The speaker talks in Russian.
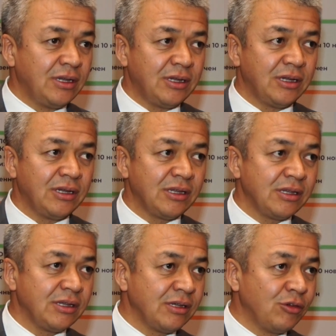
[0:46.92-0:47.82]

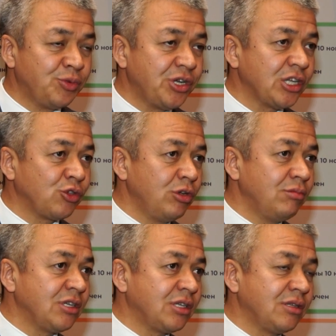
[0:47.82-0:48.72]
Э, общая
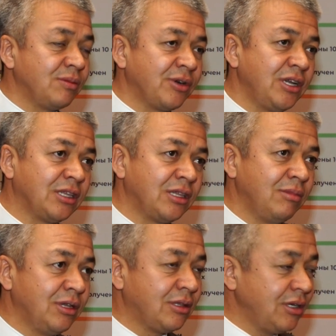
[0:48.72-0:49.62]
стоимость проекта
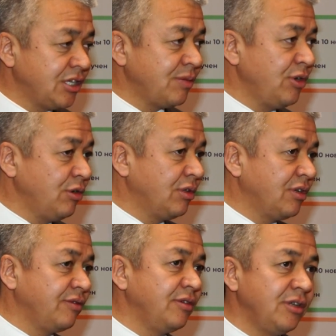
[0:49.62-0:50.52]
была 30
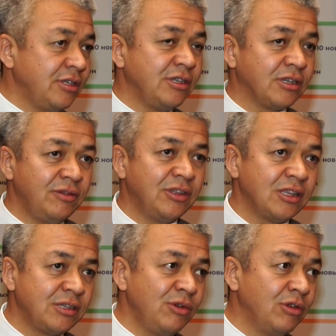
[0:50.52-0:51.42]
миллионов, из них
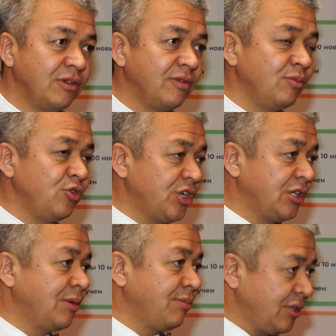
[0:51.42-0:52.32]
12 миллионов
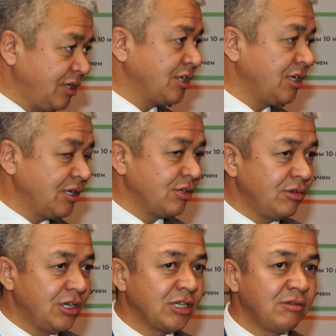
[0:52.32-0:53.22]
бюджетная поддержка
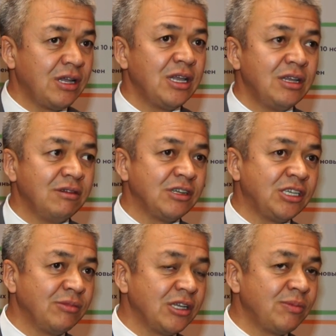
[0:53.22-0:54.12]
государства,
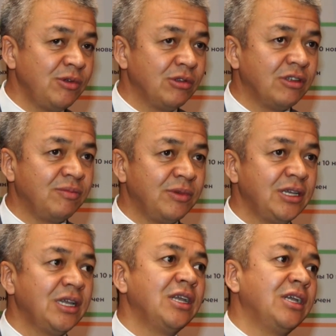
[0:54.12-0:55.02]
18 миллионов мы
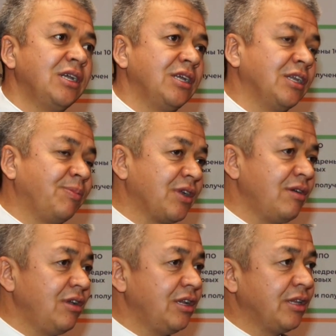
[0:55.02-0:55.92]

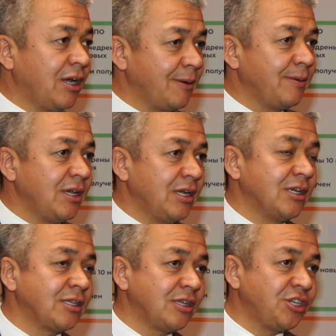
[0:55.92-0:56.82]
направили на
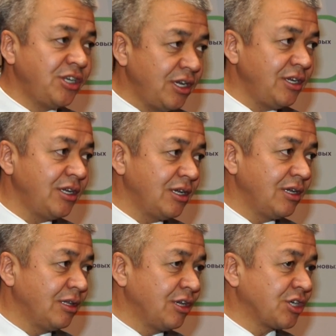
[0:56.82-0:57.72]
оснащение
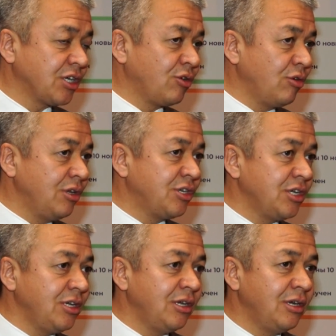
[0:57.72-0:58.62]
наших
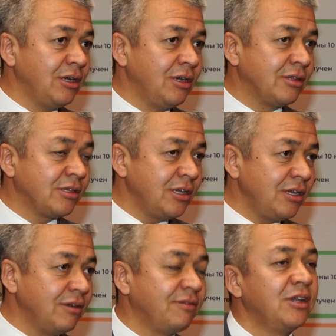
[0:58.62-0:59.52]
колледжей и
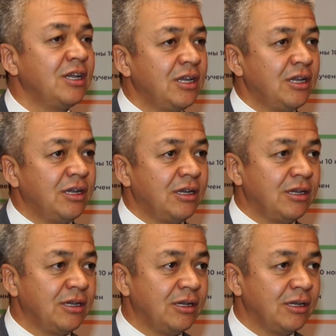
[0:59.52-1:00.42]
лицеев,
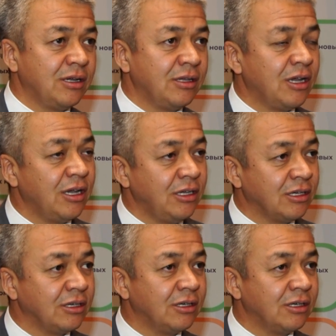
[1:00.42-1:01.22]
Э, на их